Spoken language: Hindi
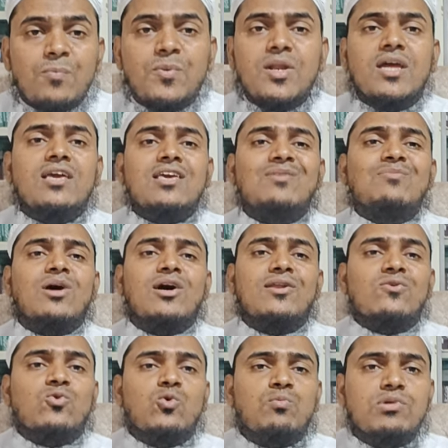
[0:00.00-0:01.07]
अपने
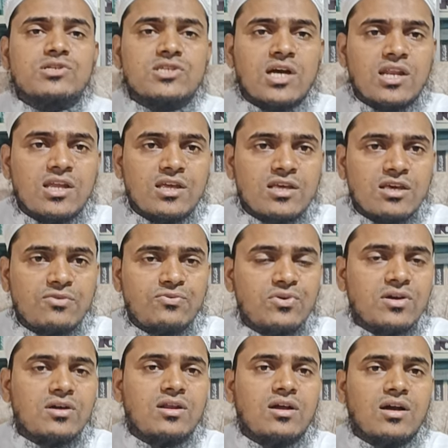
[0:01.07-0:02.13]
ईमान को बचाने की
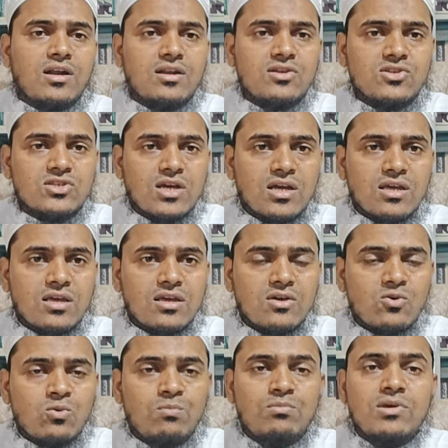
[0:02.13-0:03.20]
फिक्र करनी चाहिए
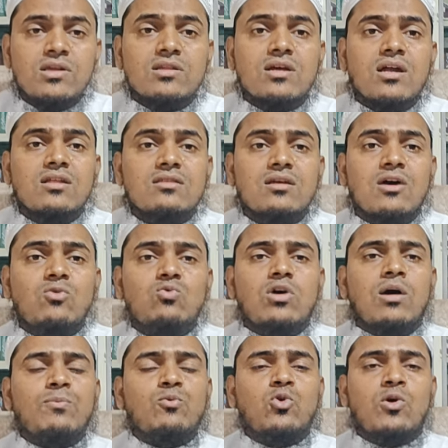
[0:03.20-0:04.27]
उम्मीद करता हूँ
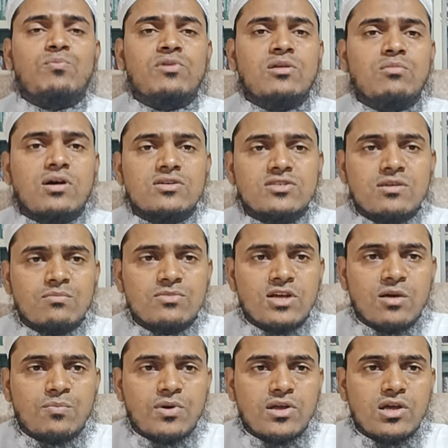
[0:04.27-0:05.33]
आपको अपनी बात
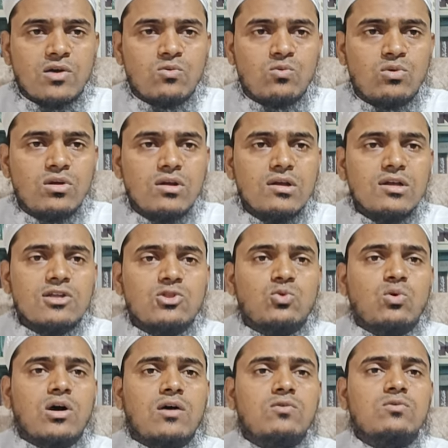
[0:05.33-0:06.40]
समझा पाया हूँ
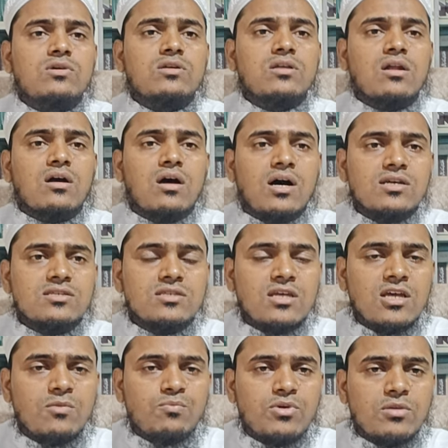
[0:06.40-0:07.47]
दुआओं की
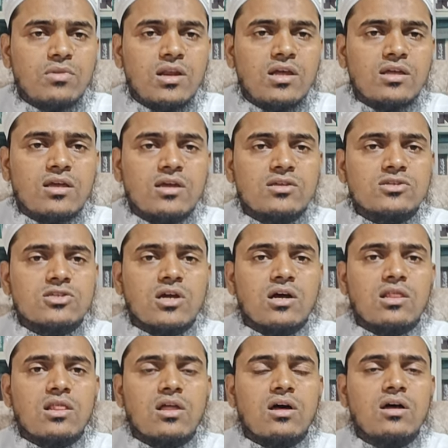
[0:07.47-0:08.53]
दरख्वास्तें फिर मिलेंगे इन
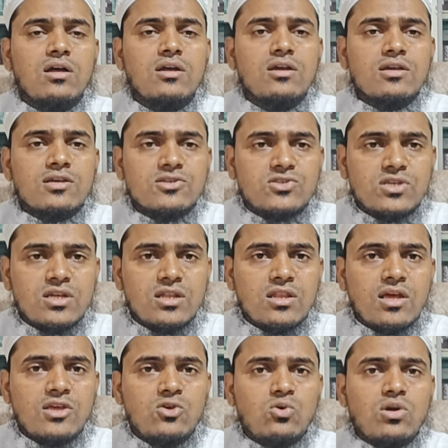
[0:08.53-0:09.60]
किसी
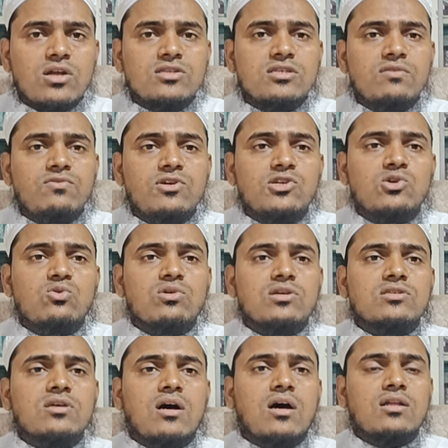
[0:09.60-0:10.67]
नई और अच्छी वीडियो के
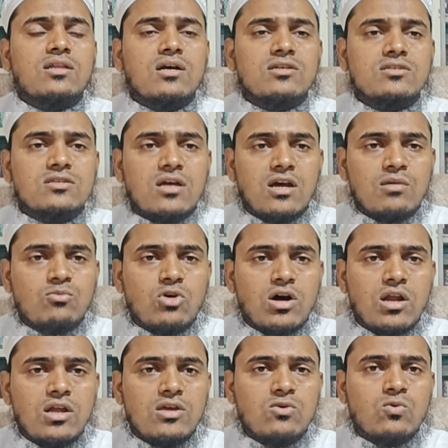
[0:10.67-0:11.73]
साथ असलकम
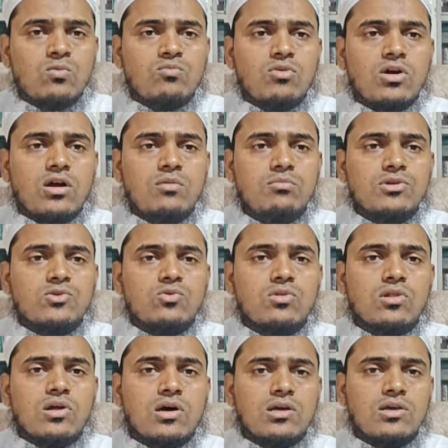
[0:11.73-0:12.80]

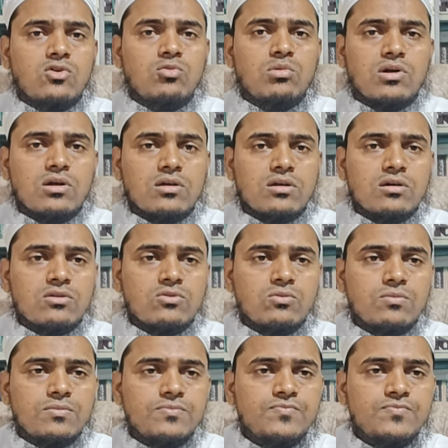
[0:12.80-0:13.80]
वरहमल वर्का